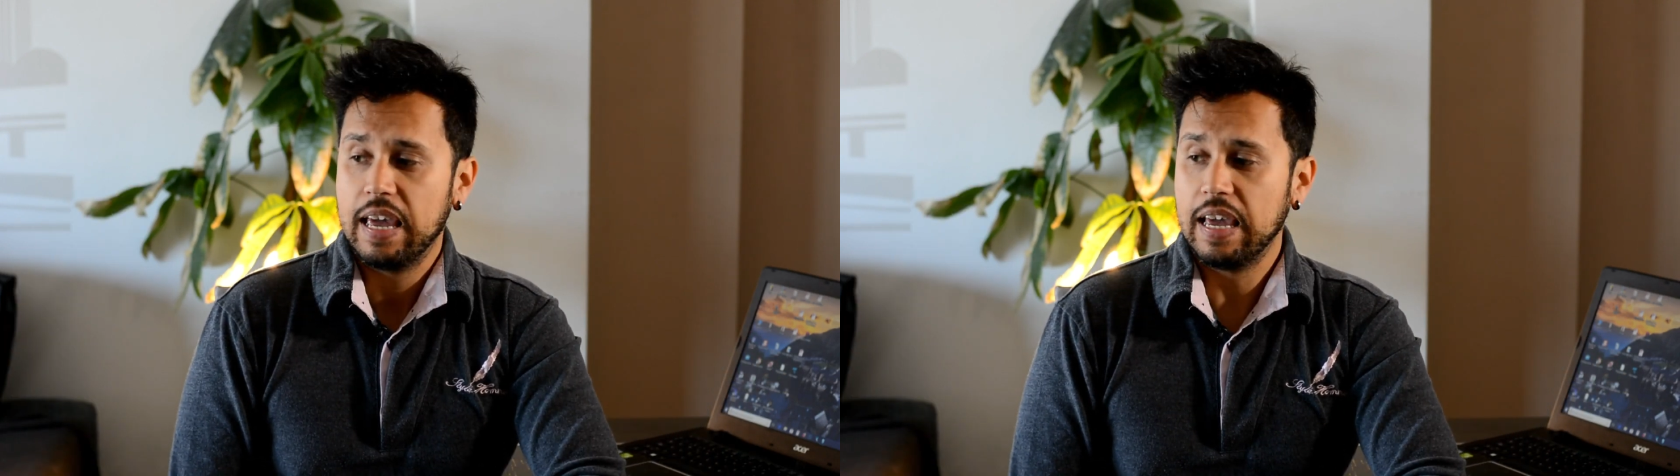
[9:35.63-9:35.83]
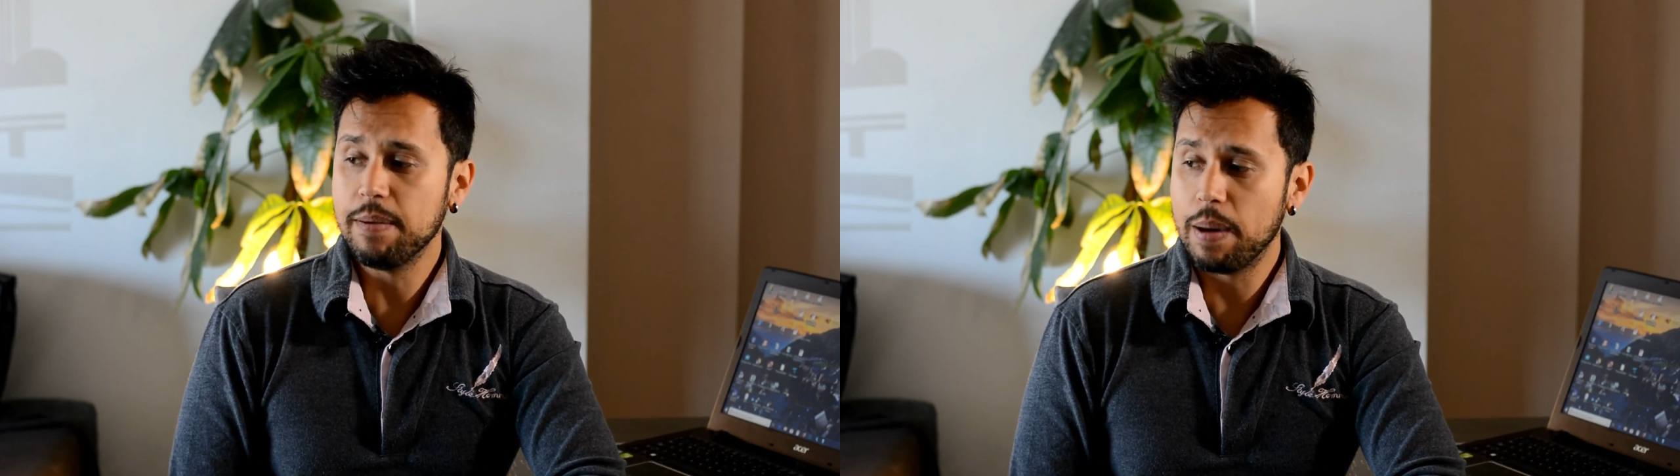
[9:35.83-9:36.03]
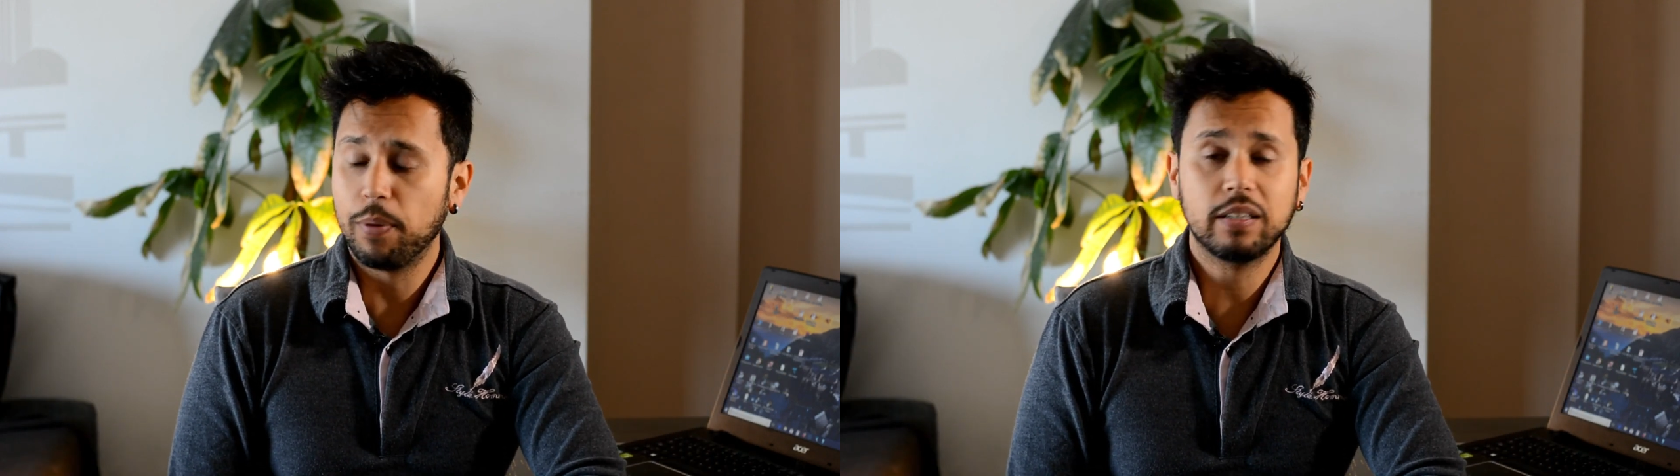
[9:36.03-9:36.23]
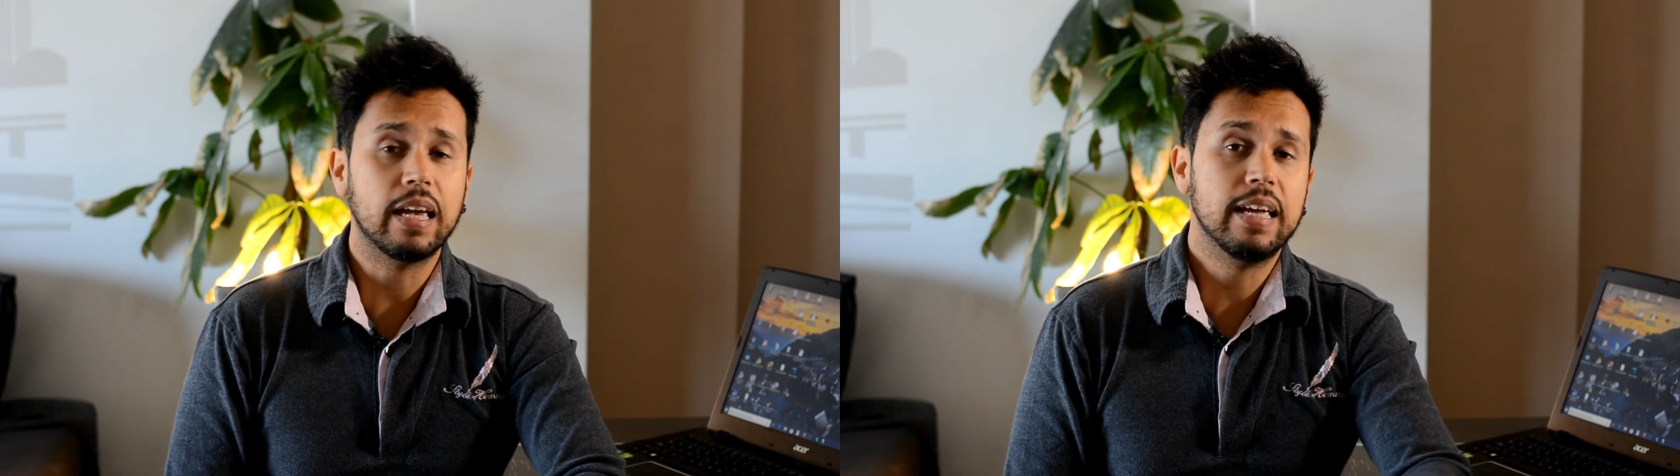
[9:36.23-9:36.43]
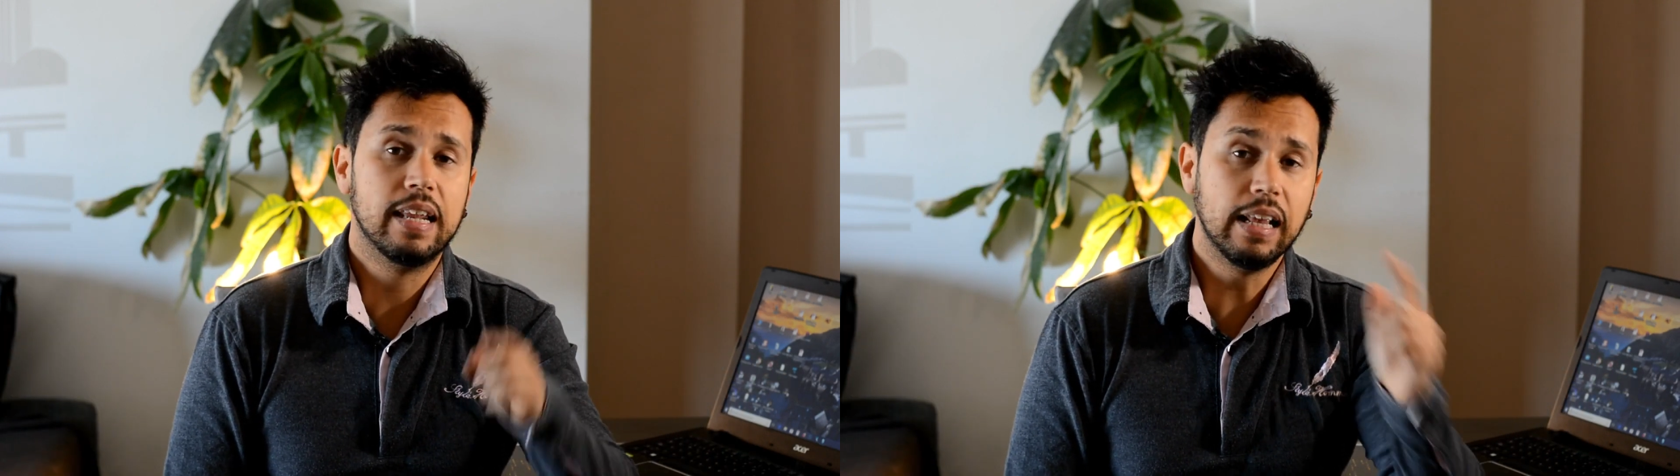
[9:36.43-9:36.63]
Y me podéis
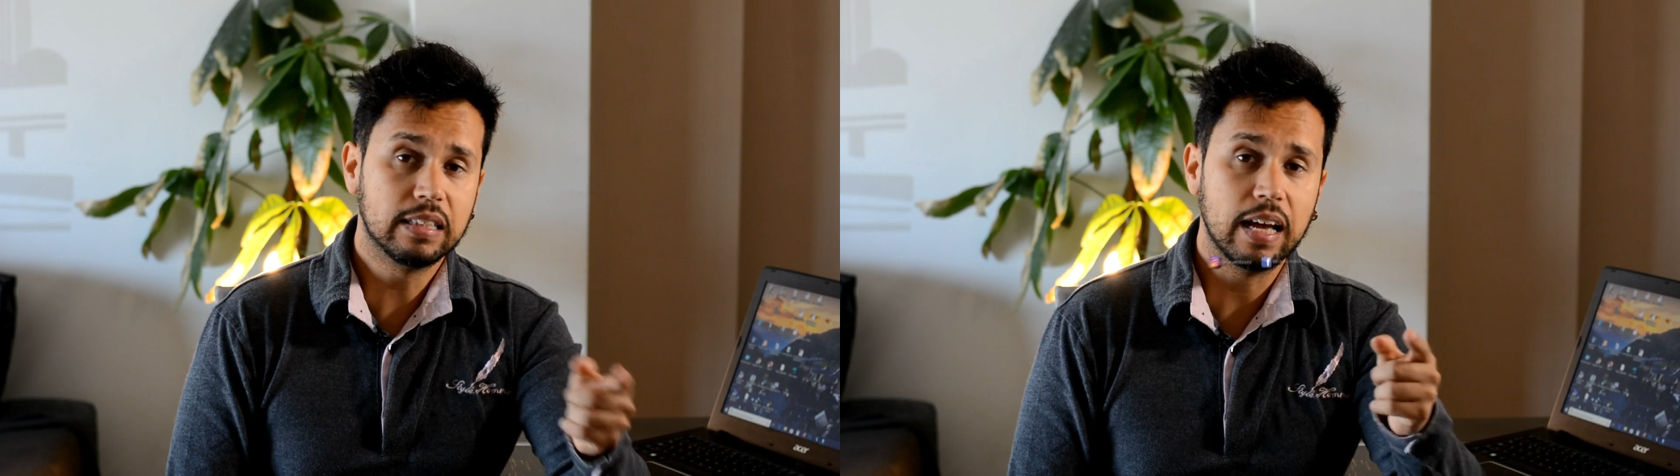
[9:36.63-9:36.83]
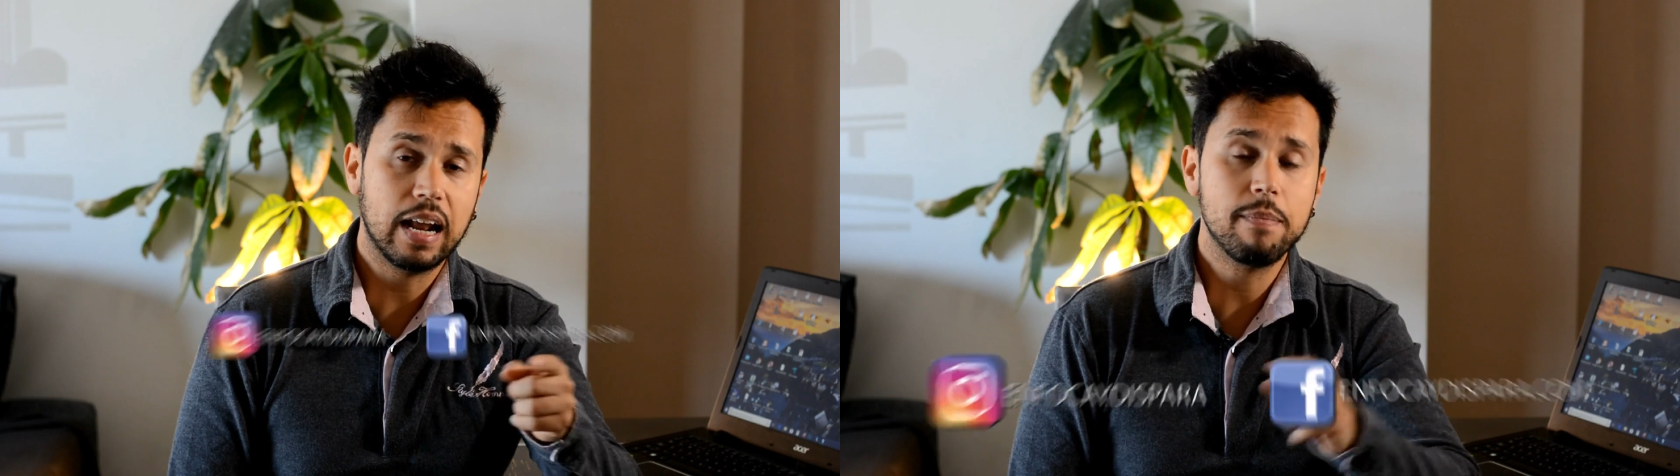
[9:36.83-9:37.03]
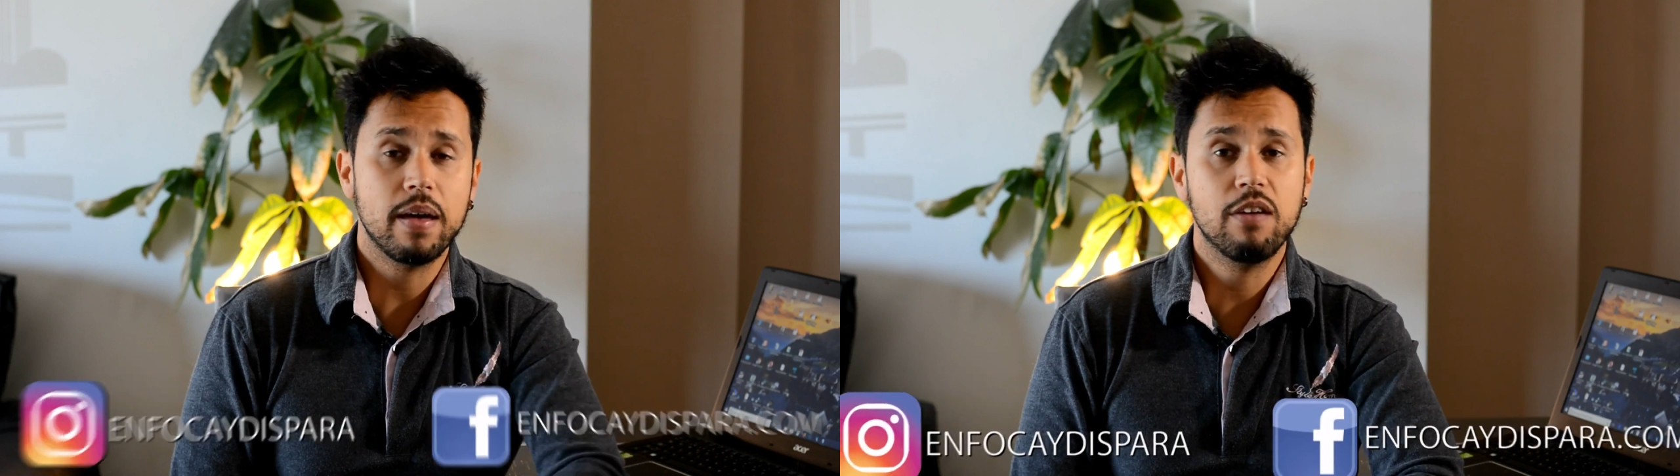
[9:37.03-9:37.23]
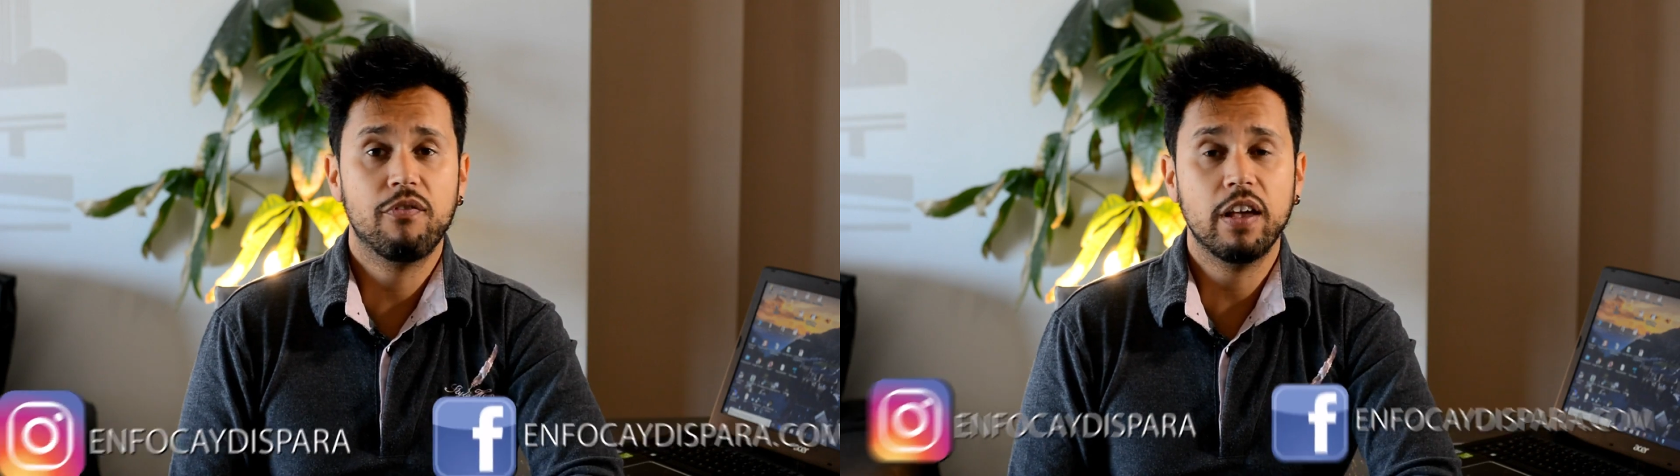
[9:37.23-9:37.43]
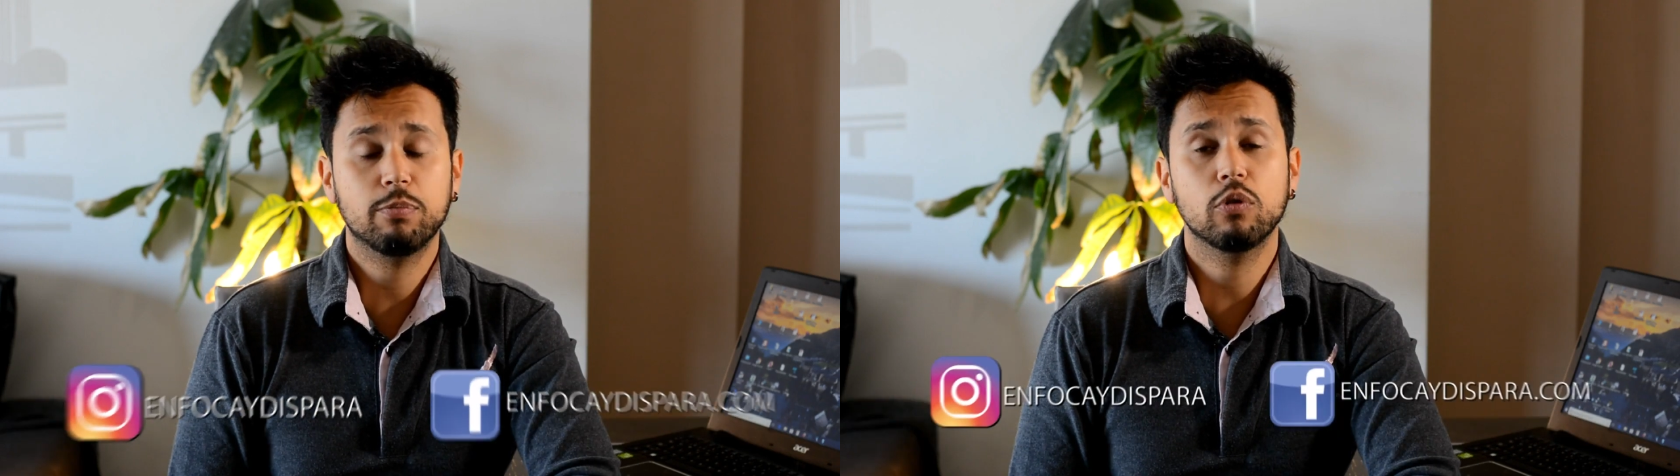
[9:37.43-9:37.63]
seguir en Instagram, en
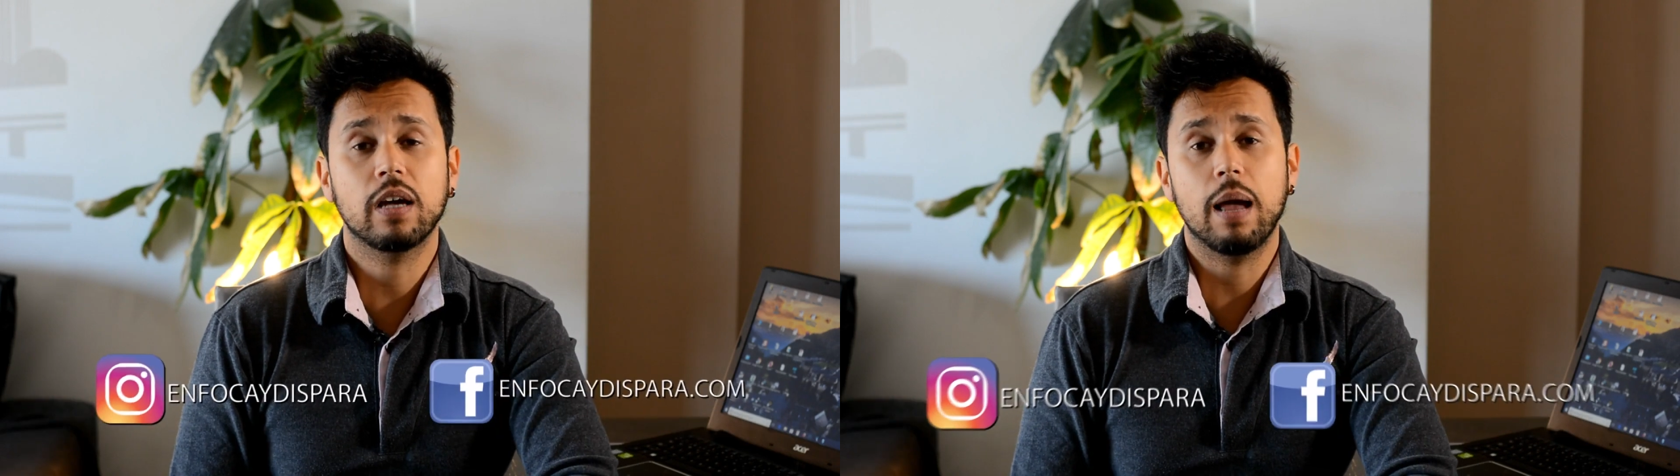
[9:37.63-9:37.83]
Facebook,